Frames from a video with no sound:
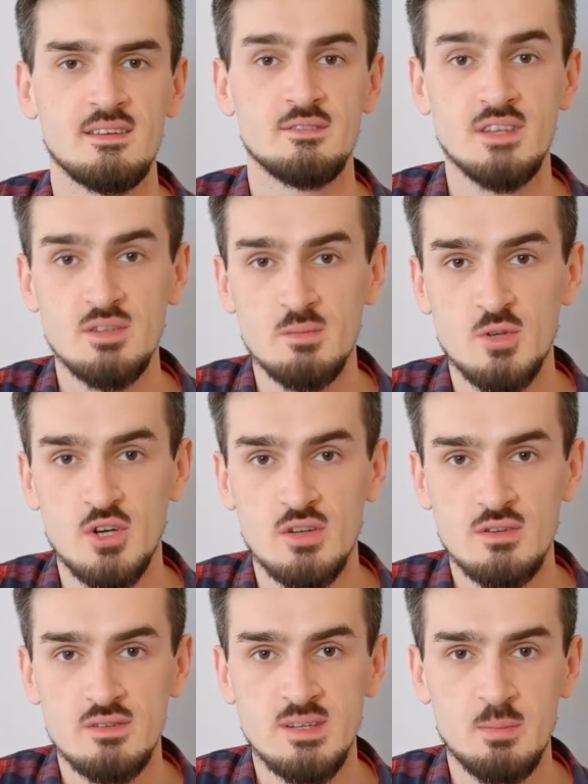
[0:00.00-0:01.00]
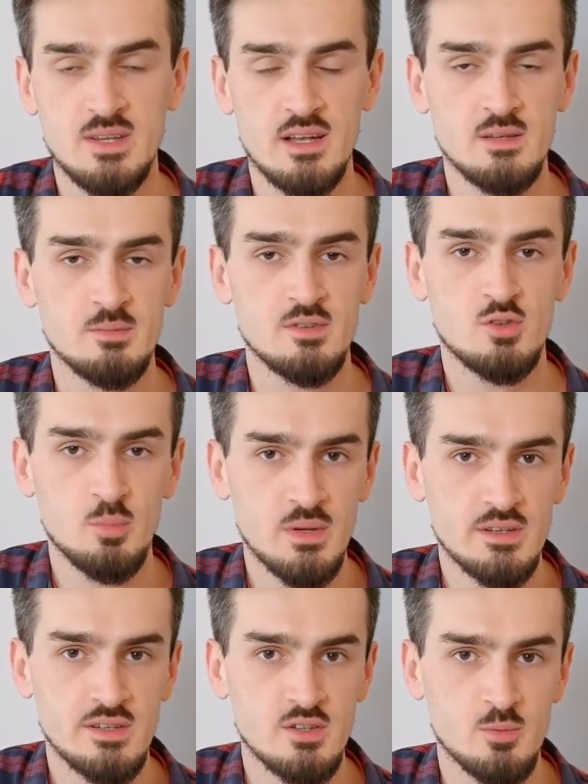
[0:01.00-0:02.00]
W zeszłym tygodniu zapytaliśmy
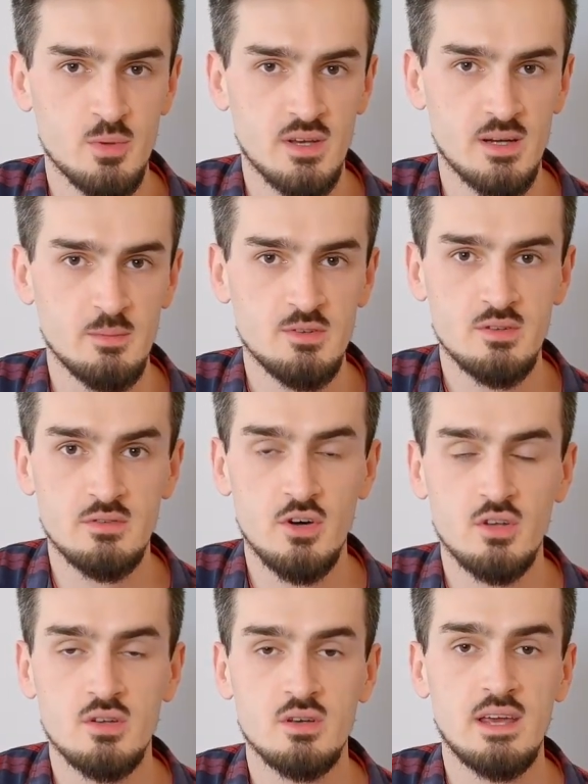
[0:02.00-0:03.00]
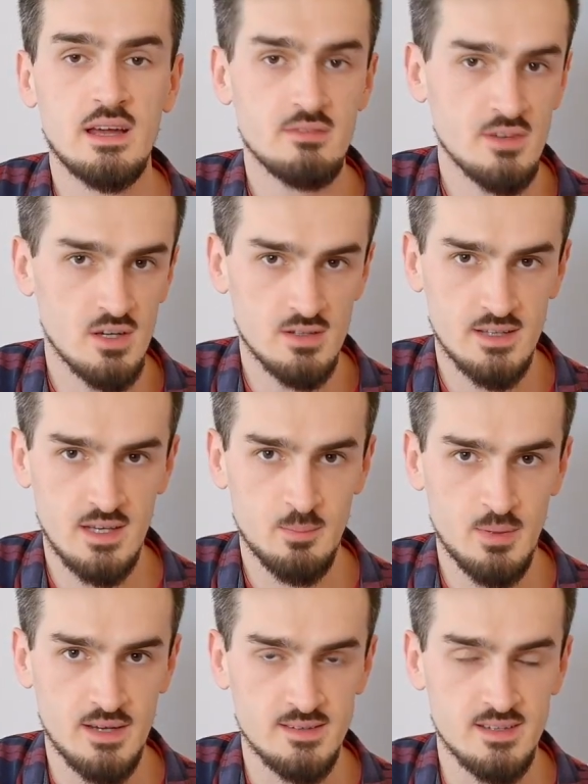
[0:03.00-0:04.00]
150 programistów o to, jak wygląda ich
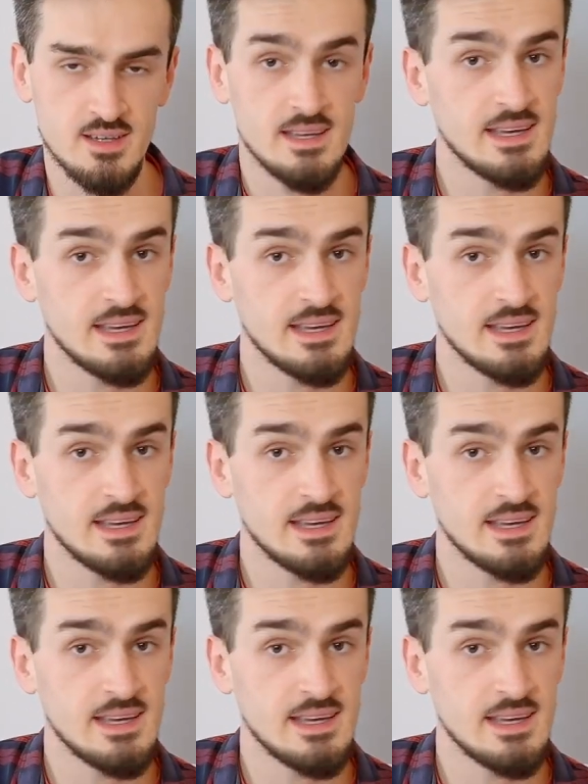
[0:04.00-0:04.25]
praca.